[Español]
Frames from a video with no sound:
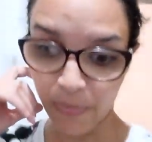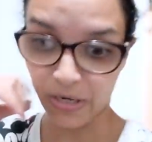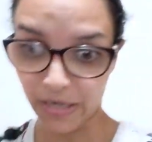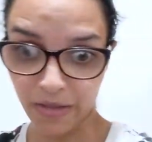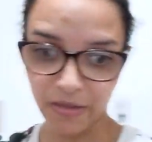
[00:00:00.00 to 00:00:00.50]

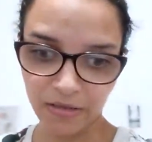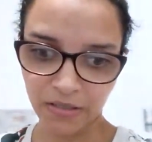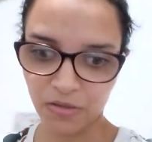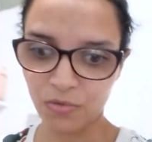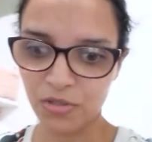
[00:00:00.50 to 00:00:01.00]
Para ir
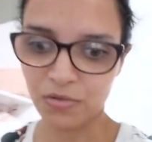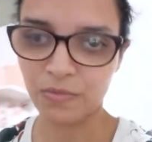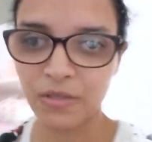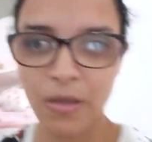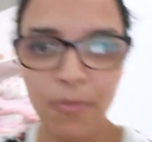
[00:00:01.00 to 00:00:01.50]
adelantando eso.
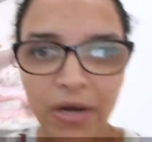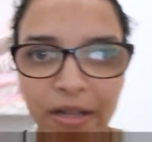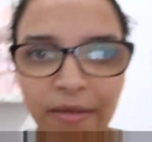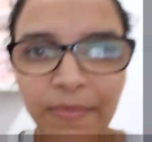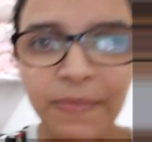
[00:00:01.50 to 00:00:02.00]
Hombre.